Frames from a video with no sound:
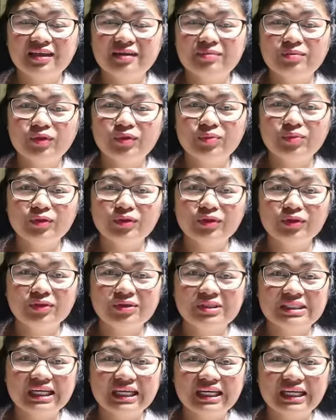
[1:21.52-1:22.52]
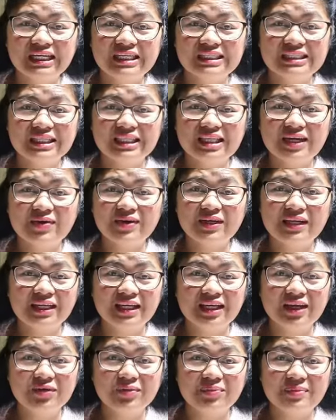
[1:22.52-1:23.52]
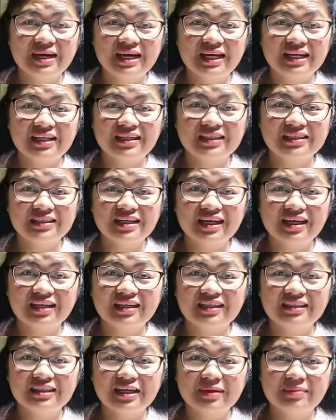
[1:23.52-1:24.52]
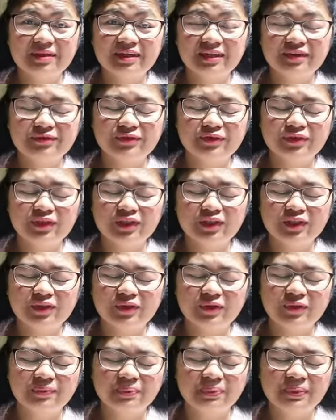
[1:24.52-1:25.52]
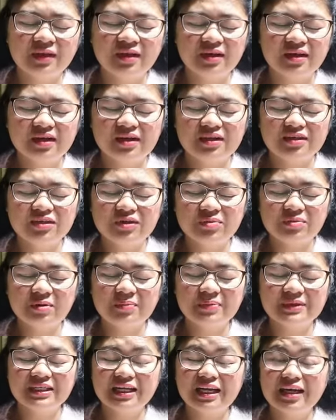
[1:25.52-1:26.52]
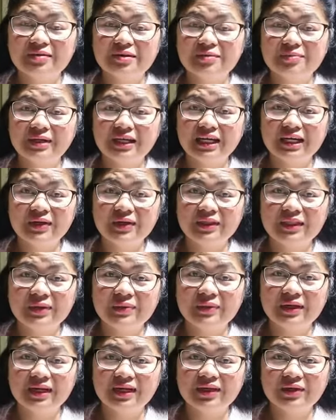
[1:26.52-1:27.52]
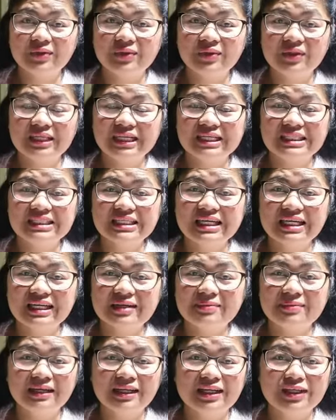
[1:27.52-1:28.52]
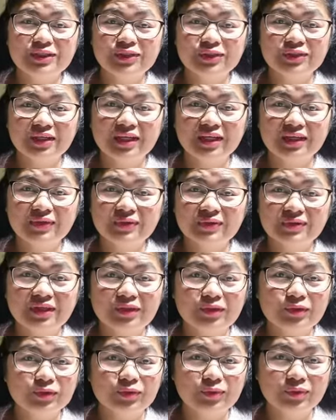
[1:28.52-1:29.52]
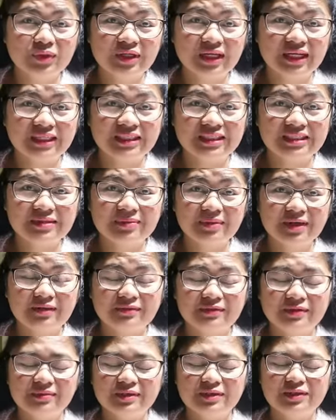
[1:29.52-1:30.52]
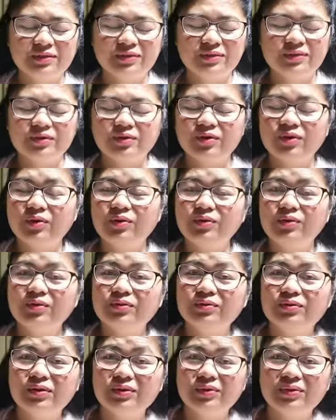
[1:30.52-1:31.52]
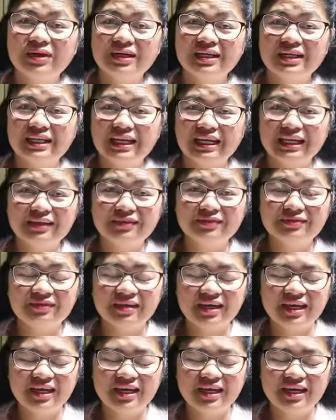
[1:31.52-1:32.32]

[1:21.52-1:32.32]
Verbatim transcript: mood mo niyo yung sarili sa taong hindi kayo mahal? Sayang time and effort ninyo. So, magpasalamat pa kayo at nawala yon at sana may leksyon kayong natutunan sa mga afam ninyo. Go, go, go ang life